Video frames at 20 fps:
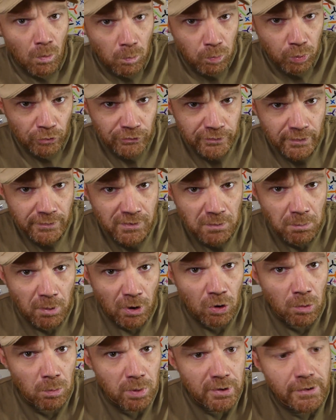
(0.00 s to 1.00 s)
Pour ça, c'est
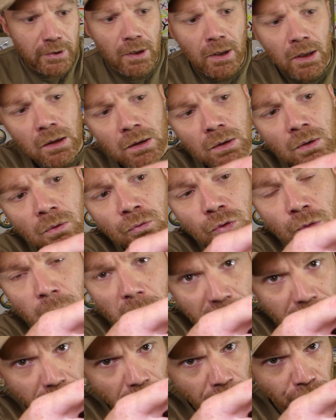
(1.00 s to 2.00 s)
pas compliqué. Vous le
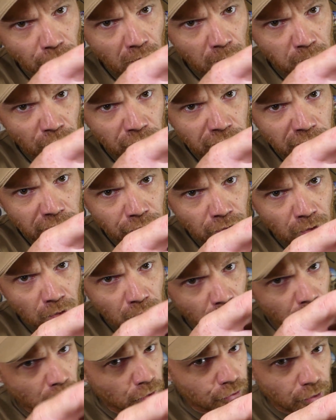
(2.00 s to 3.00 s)
mettez sur la
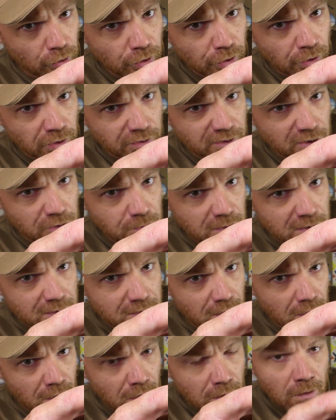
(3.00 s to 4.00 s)
position contrôle de
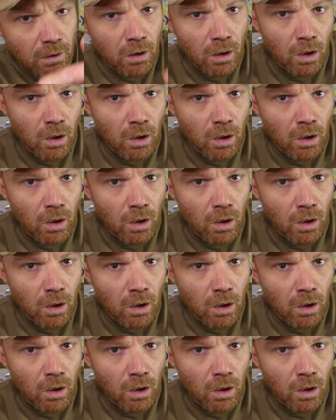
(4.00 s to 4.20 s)
continuité.